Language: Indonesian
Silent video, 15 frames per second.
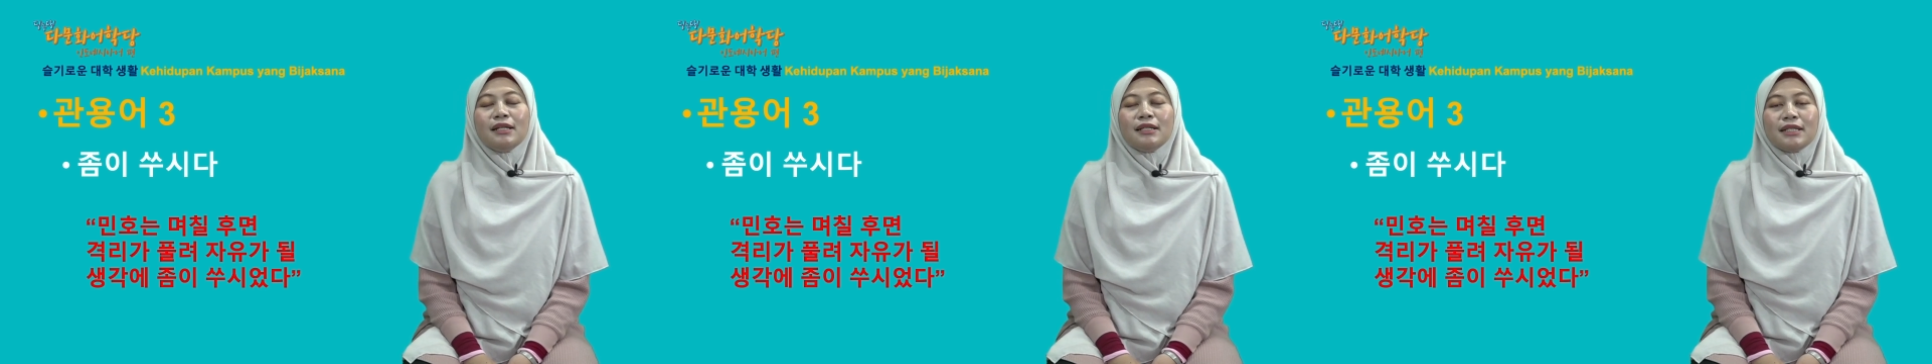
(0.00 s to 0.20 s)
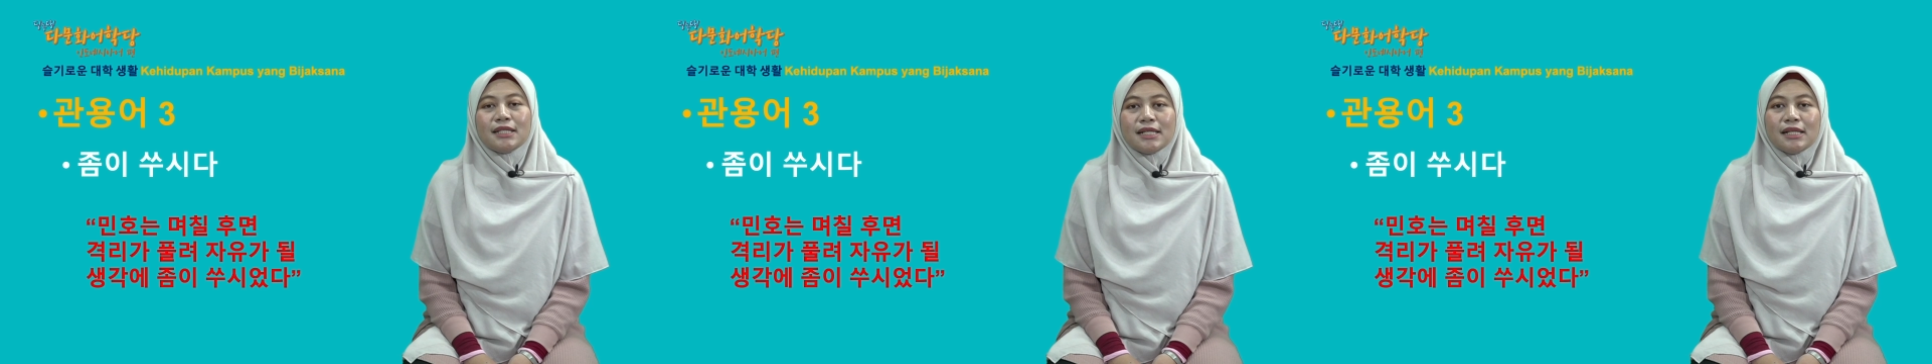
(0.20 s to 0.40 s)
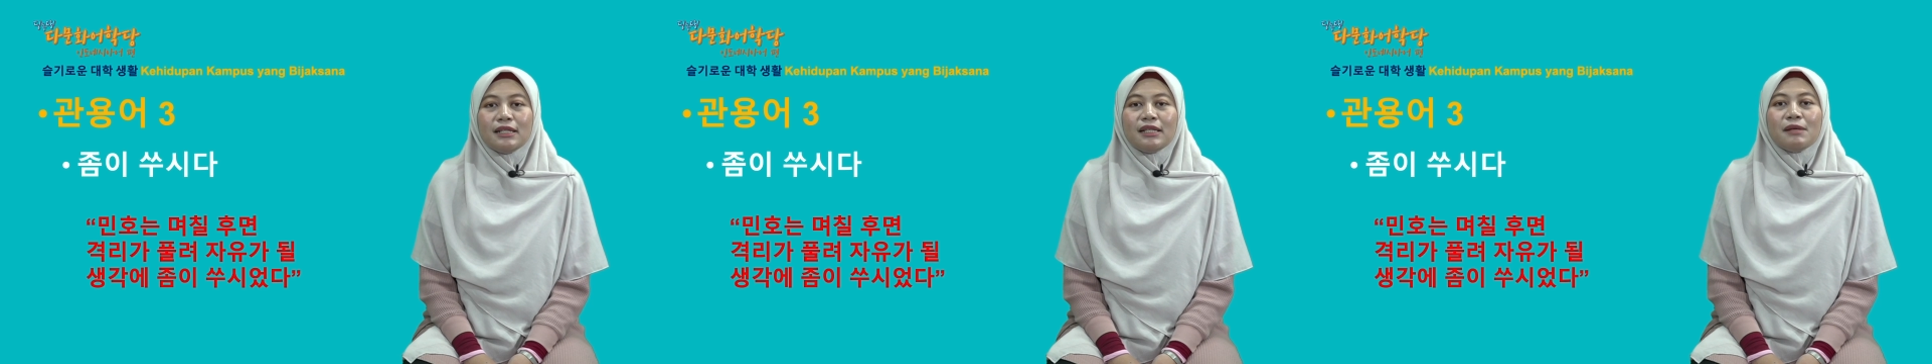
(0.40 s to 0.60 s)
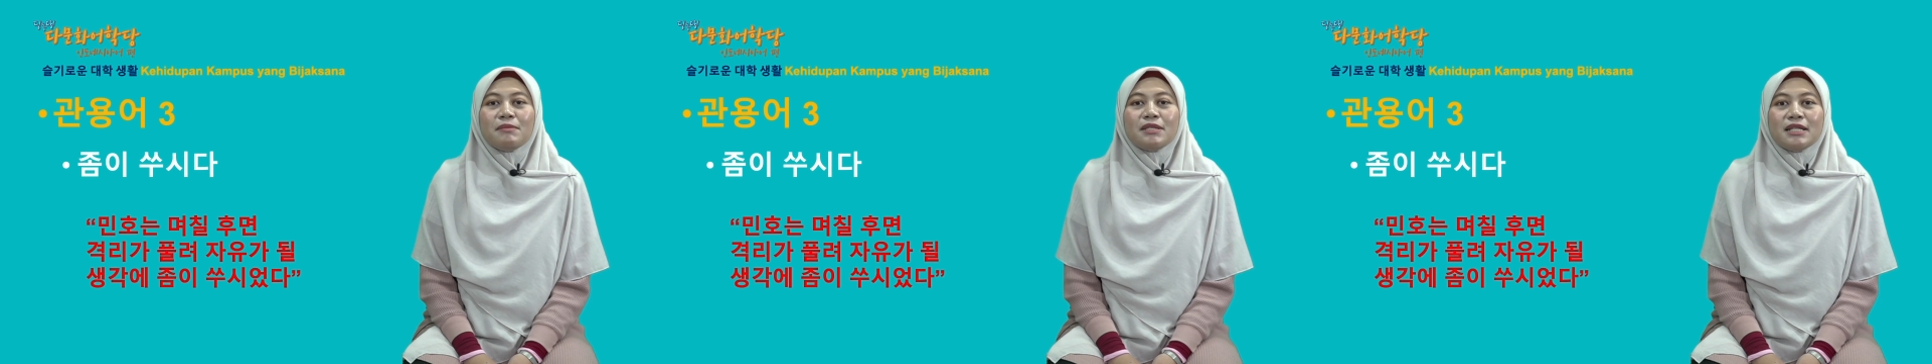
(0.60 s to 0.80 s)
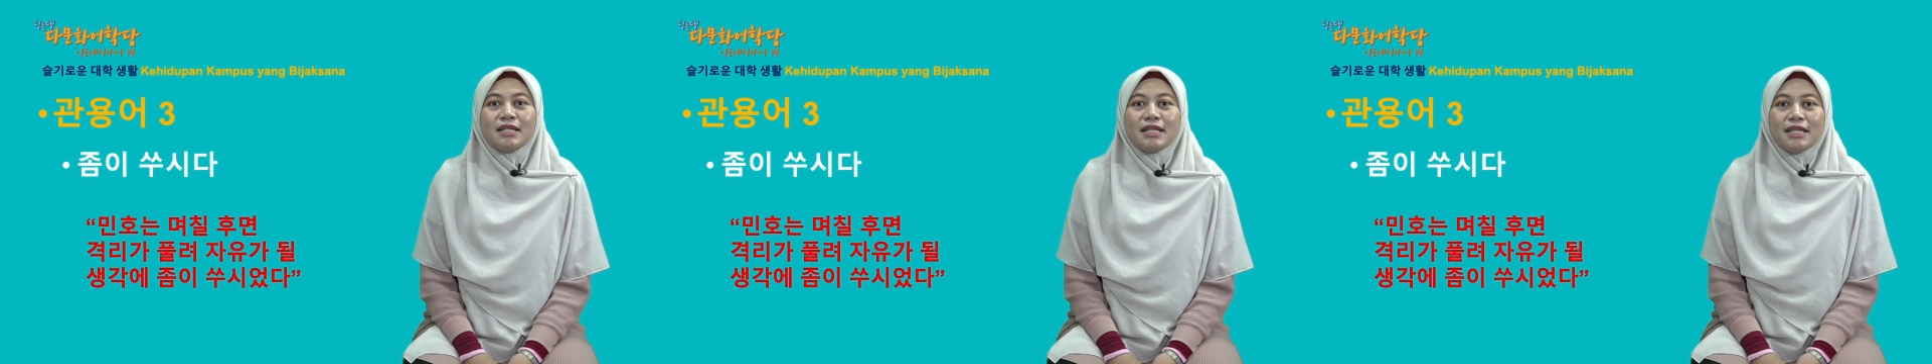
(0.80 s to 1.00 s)
eh, realnya
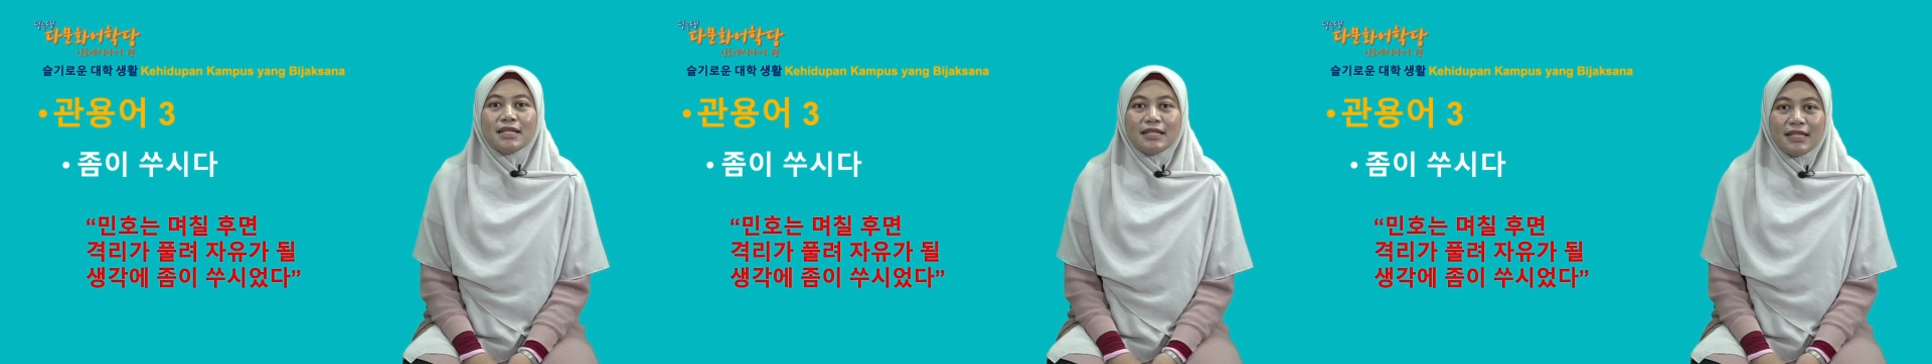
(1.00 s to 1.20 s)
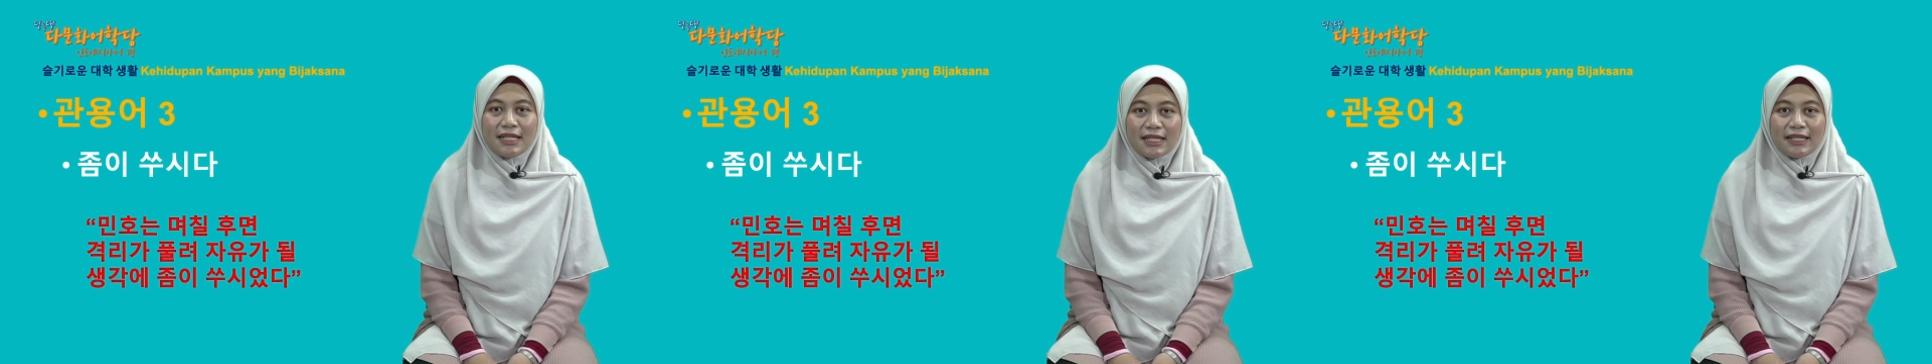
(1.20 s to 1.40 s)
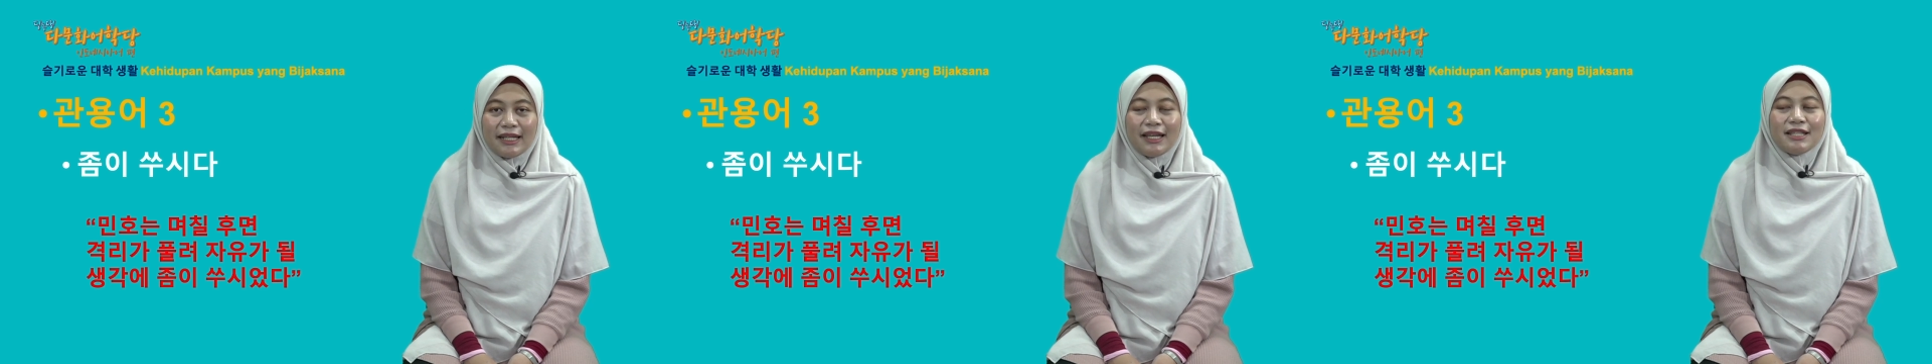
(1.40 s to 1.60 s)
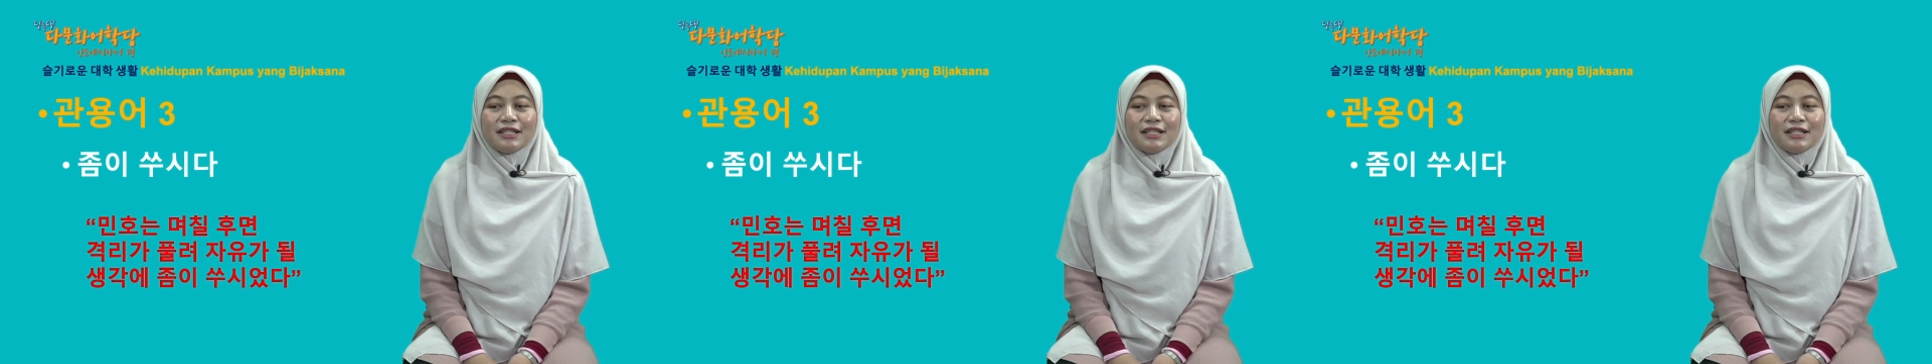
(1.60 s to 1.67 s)
menjadi nian ya.